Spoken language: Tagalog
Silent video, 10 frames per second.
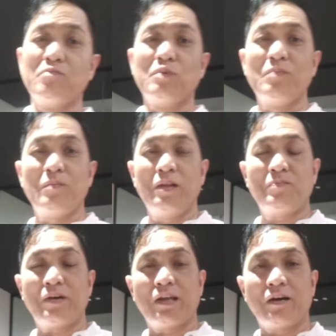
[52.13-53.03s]

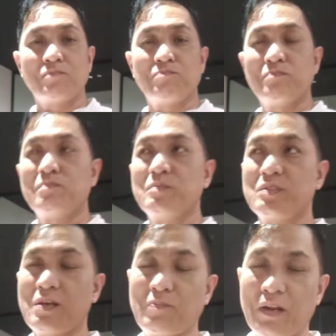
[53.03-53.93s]
bumibili pa ng
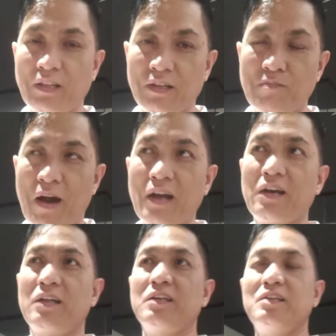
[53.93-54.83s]
separate na bag
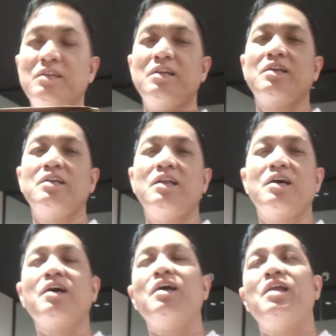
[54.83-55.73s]
at hindi na rin
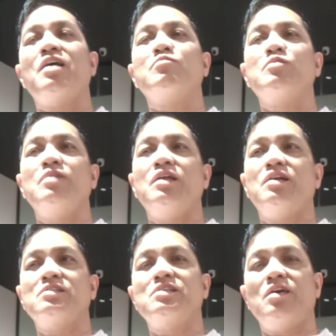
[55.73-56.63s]
nila kailangan bumili
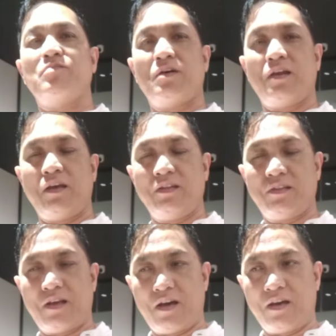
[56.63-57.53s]
ng
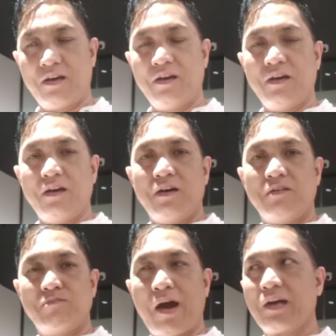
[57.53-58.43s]
separate na
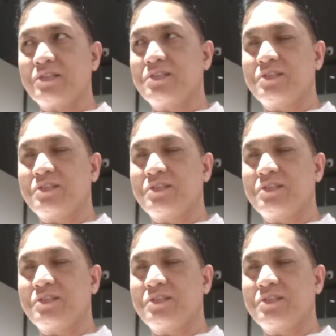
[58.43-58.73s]
box